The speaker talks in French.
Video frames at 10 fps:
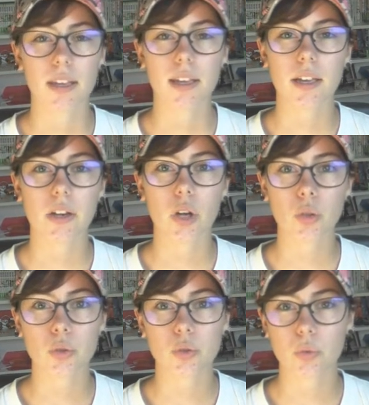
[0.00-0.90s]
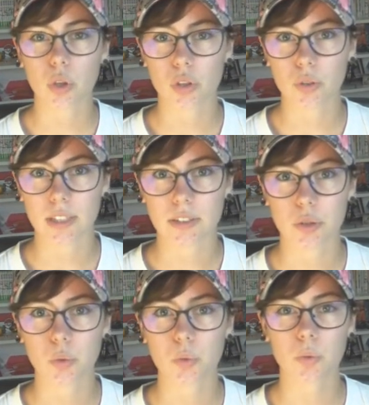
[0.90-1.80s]
Et lors de son
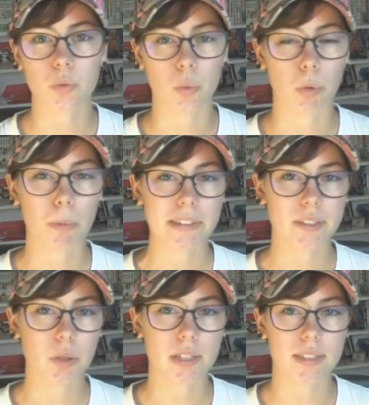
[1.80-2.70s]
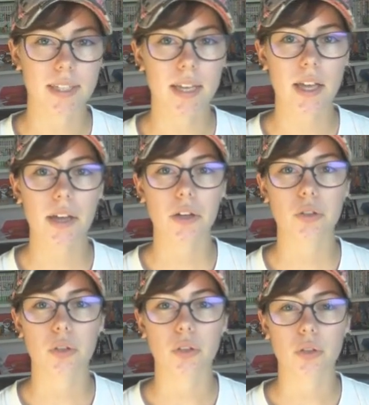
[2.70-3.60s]
orientation, donc pour passer au lycée,
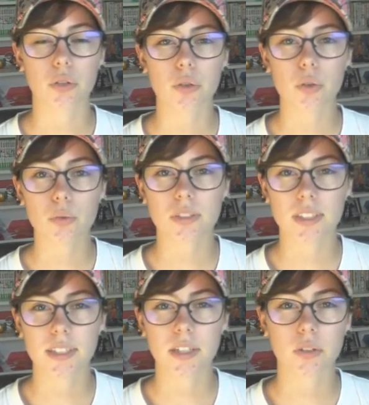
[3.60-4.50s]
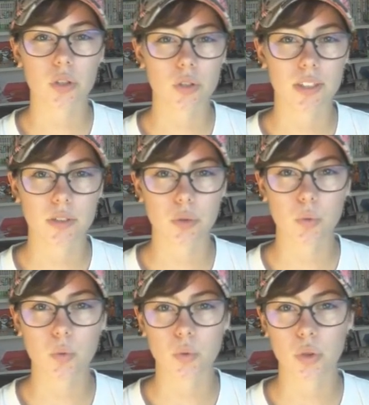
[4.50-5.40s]
euh, le conseiller
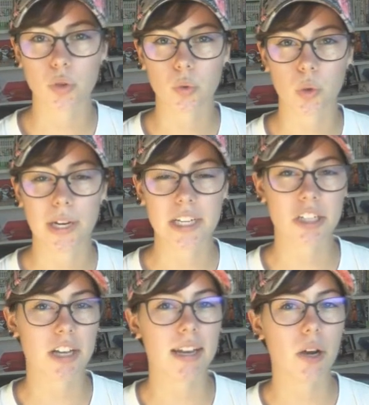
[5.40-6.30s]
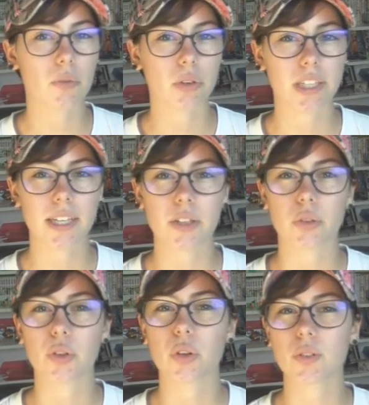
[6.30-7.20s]
d'orientation de son collège l'a envoyé
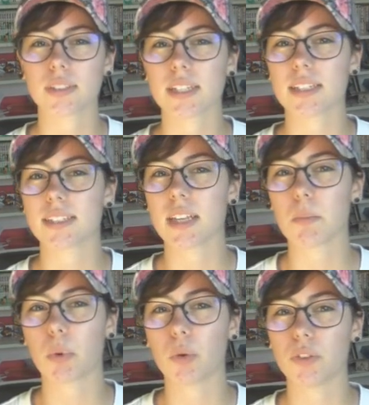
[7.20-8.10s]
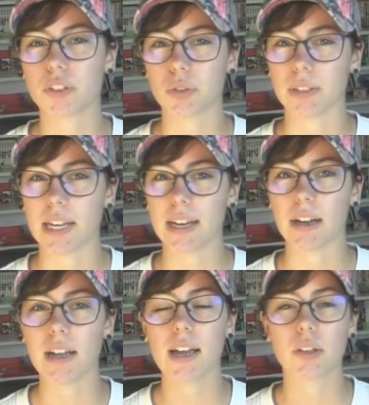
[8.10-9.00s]
dans un lycée professionnel,
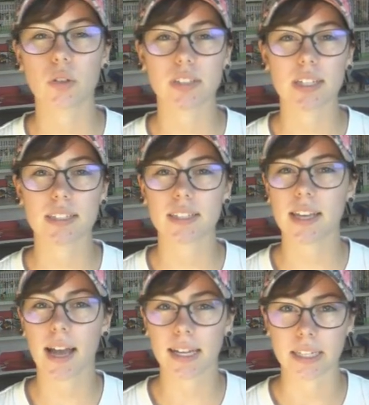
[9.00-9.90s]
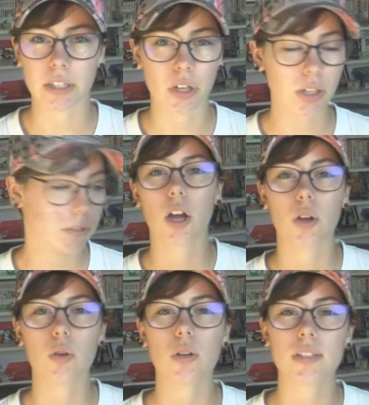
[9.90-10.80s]
dans un lycée agricole,
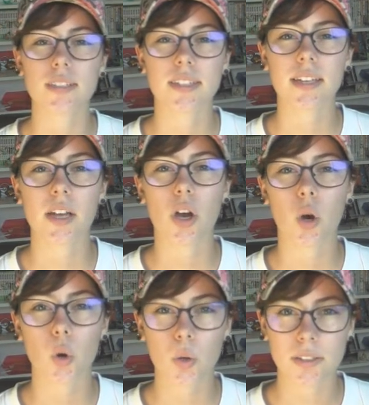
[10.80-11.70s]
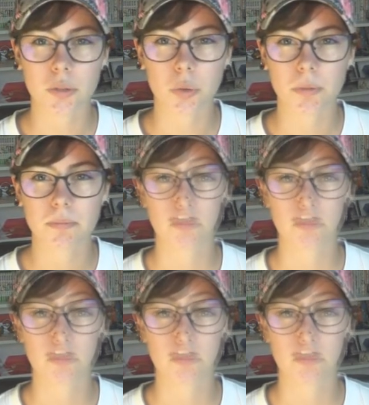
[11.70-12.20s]
le lycée OESO